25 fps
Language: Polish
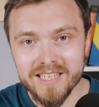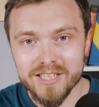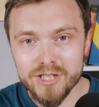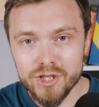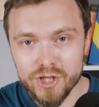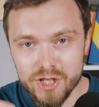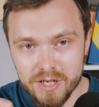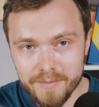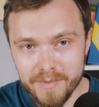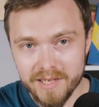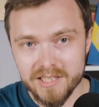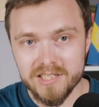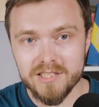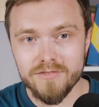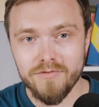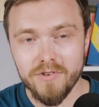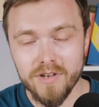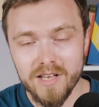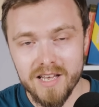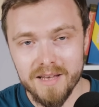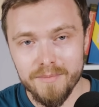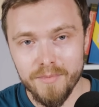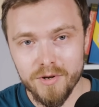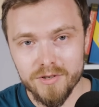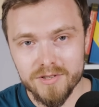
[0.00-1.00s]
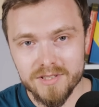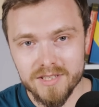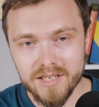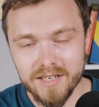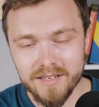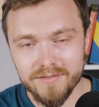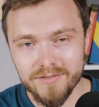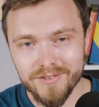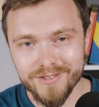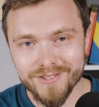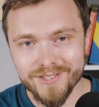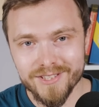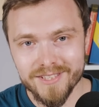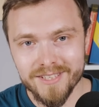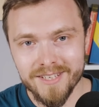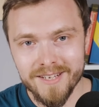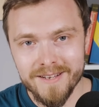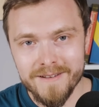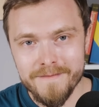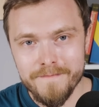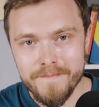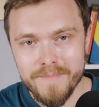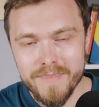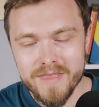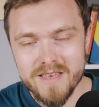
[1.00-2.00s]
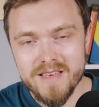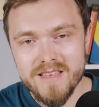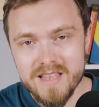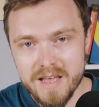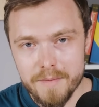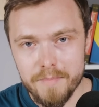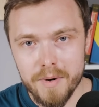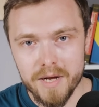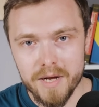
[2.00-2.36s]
trzymać swoje emocje na wodzy i nie